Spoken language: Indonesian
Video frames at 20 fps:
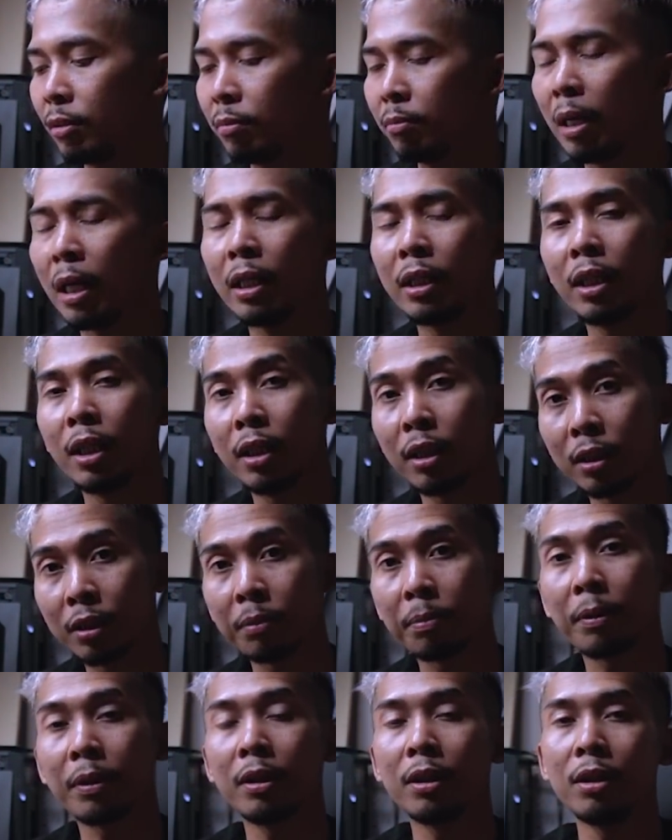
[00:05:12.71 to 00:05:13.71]
banyak yang
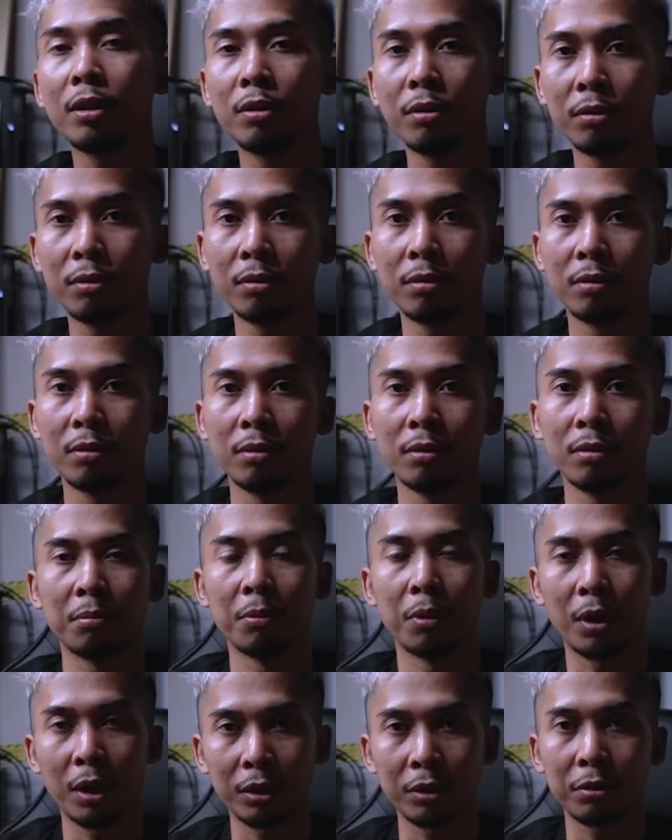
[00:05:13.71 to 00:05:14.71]
seperti itu
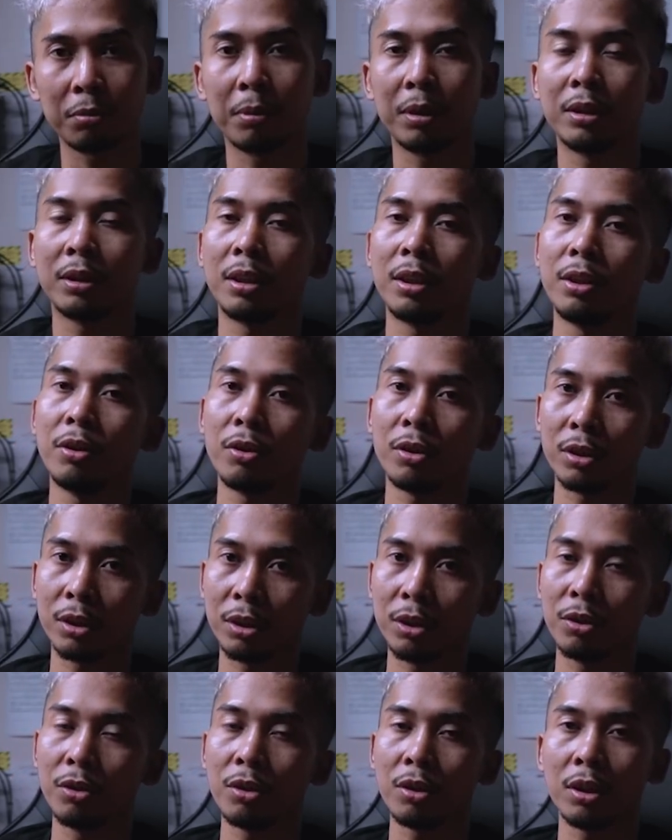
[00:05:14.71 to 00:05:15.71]
bukan cuman senior
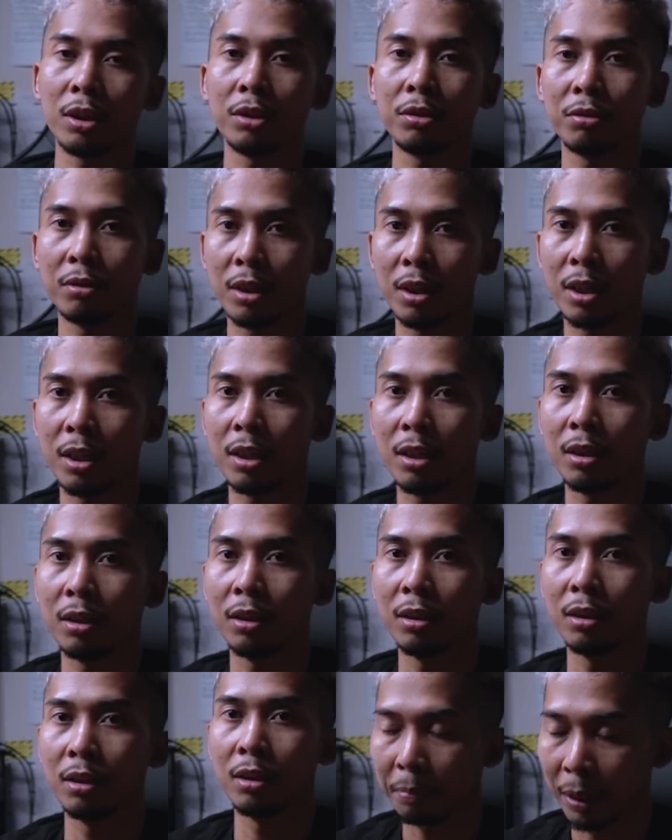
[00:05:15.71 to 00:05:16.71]
seniornya juga ya
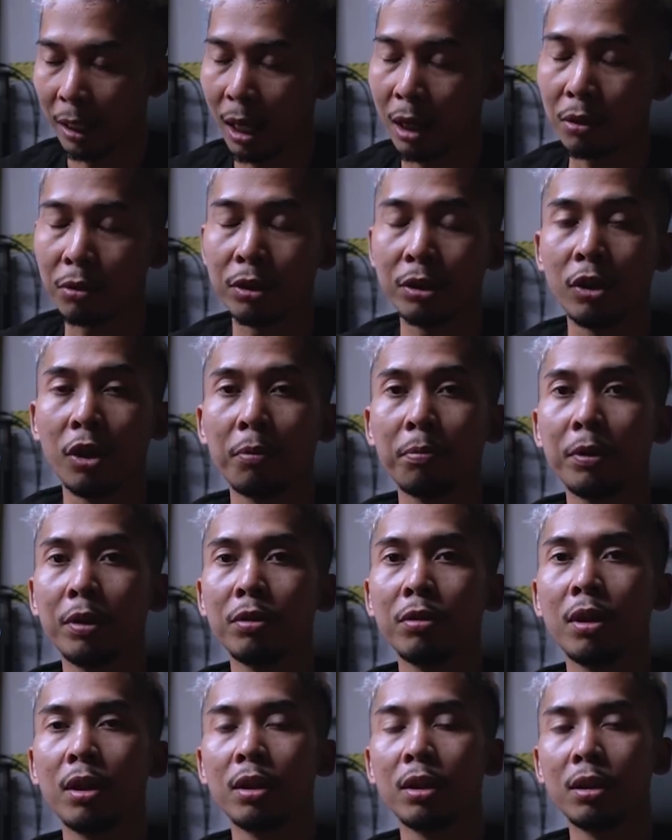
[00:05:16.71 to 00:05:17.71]
penanggung jawabnya
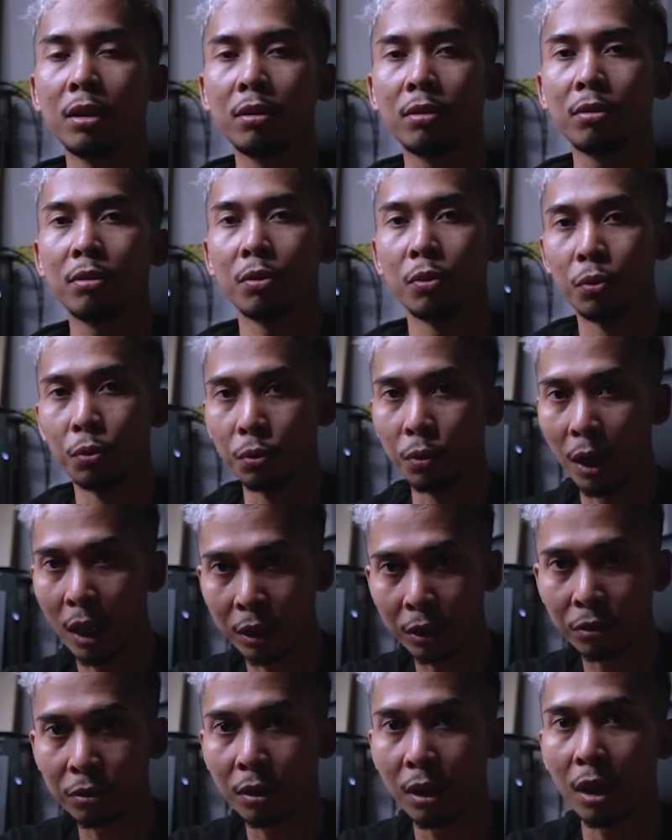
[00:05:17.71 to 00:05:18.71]
juga gitu gua
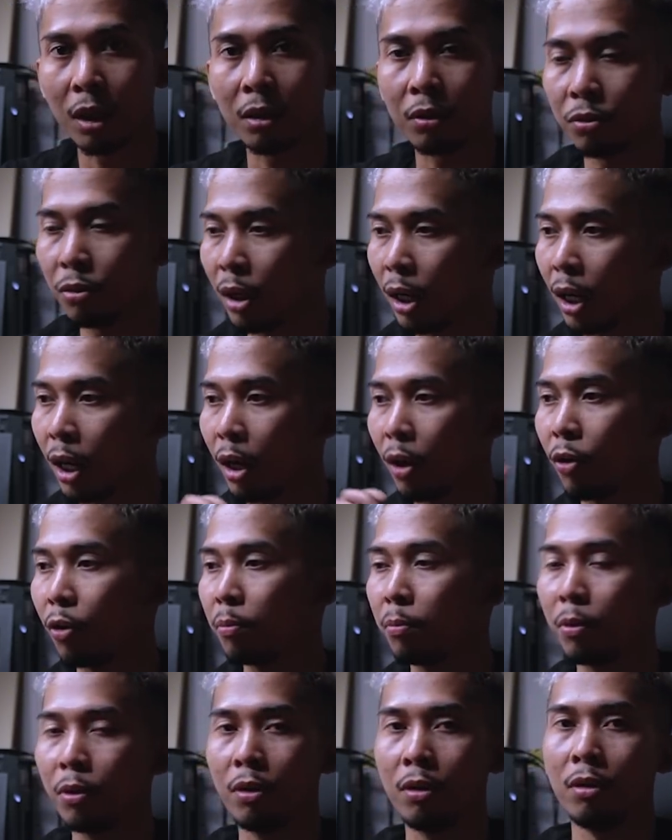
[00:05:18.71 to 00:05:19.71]
juga gua nggak
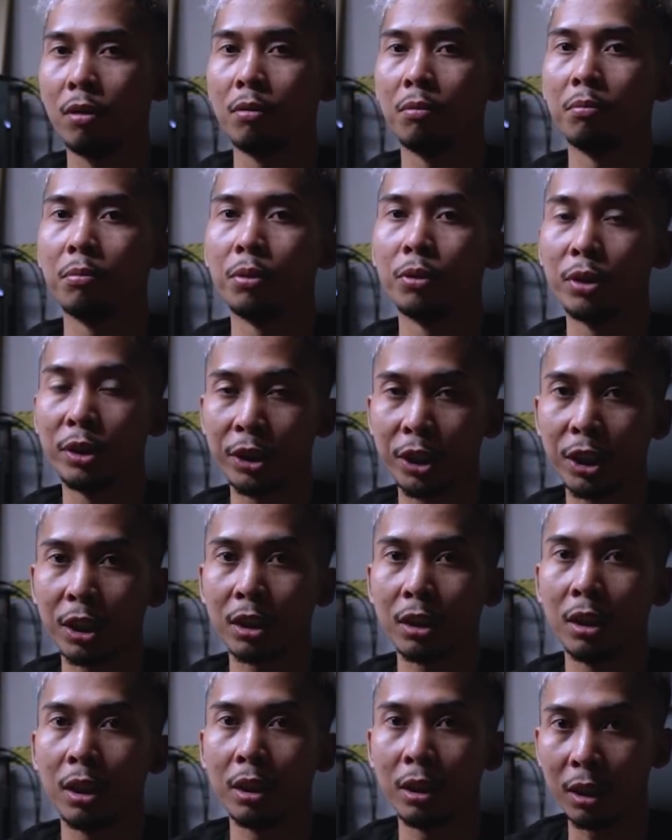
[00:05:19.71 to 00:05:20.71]
ngomong bullshit
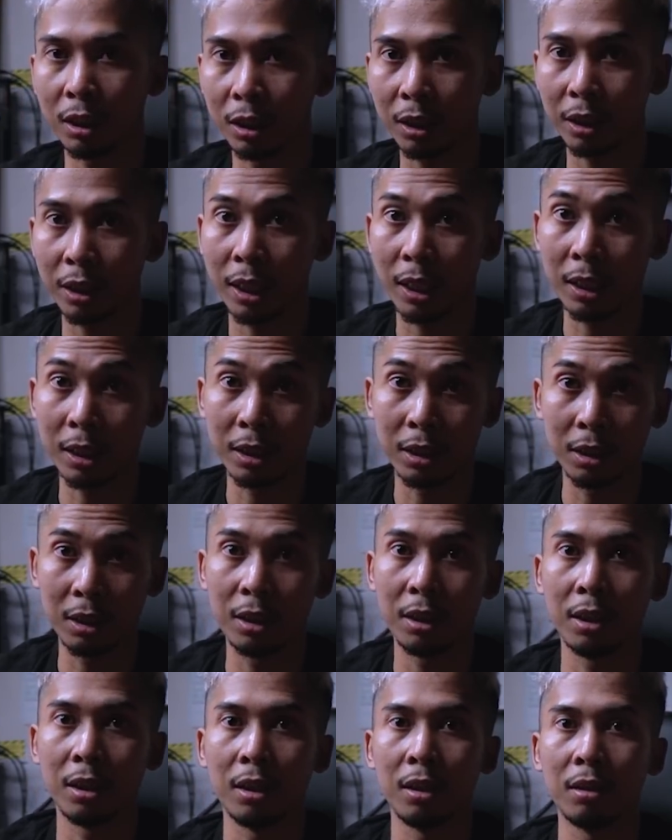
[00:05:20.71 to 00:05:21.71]
ya ini
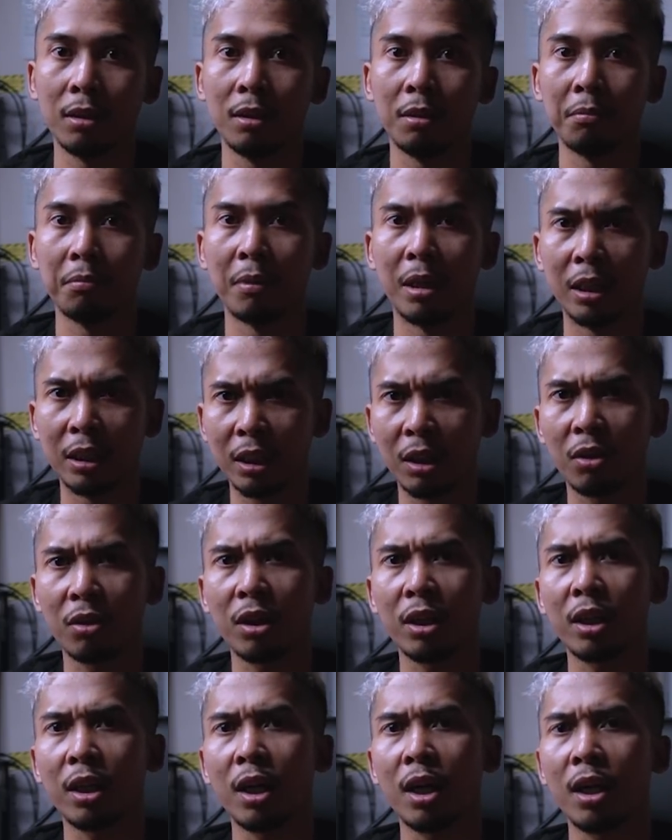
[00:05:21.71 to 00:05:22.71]
reality ya banyak
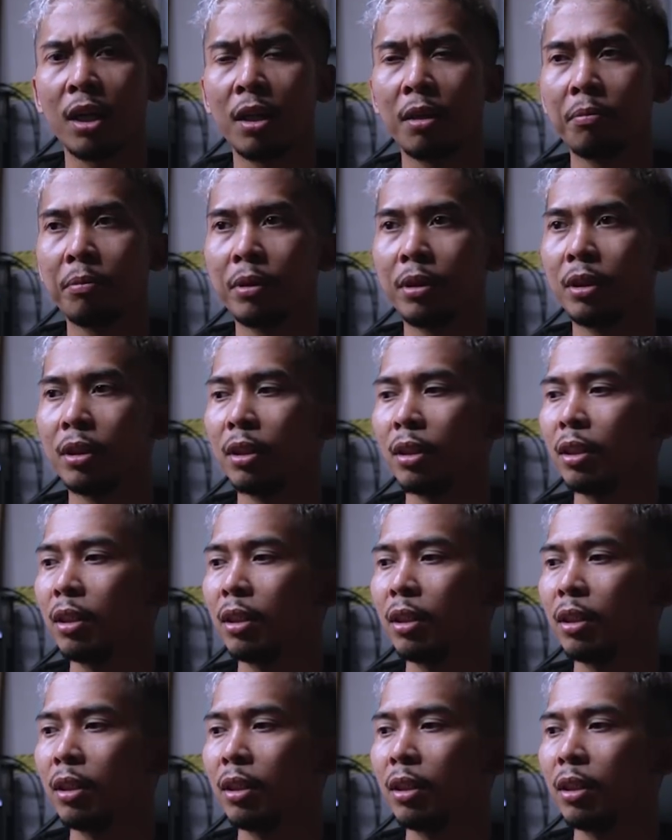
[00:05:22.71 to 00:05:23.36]
orang yang alami